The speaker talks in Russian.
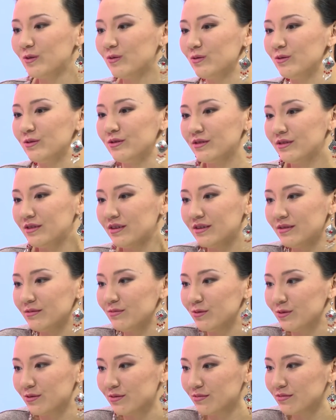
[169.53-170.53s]
То есть это
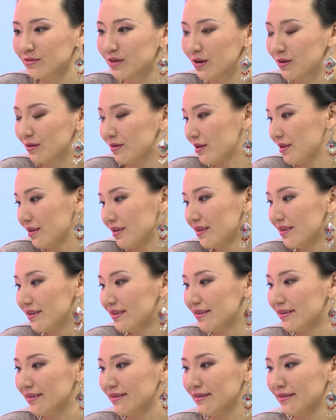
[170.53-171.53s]
вот, ну, как-то,
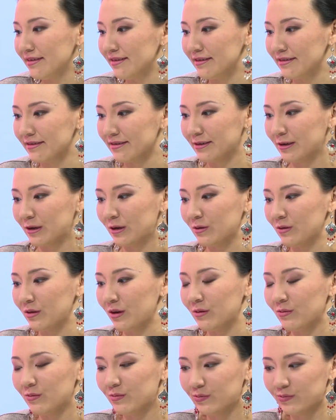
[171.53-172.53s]
э,
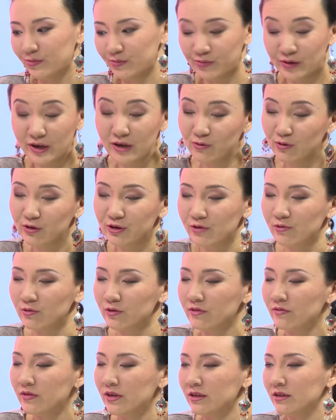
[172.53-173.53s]
когда были очень
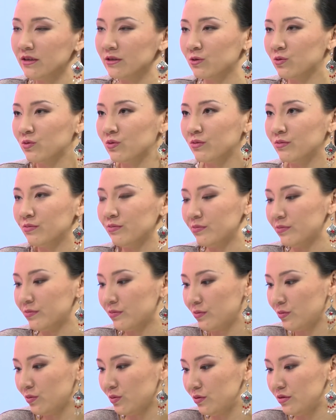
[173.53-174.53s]
удивлены, что
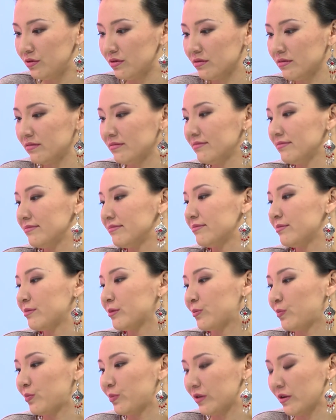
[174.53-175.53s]
люди
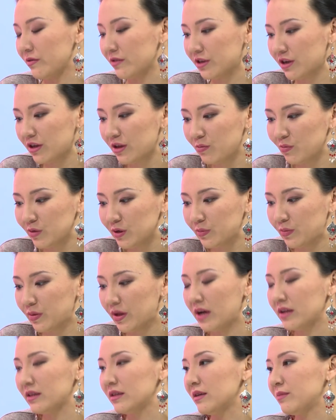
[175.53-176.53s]
совершенно
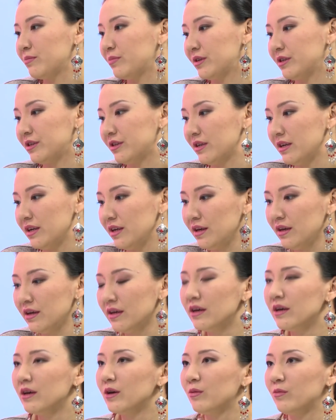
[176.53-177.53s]
бесплатно
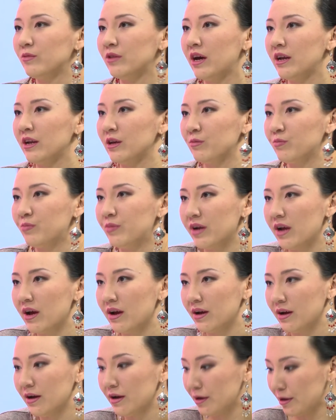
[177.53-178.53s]
пришли, дарят
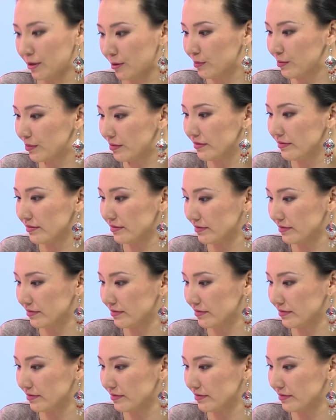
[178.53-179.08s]
пря- э,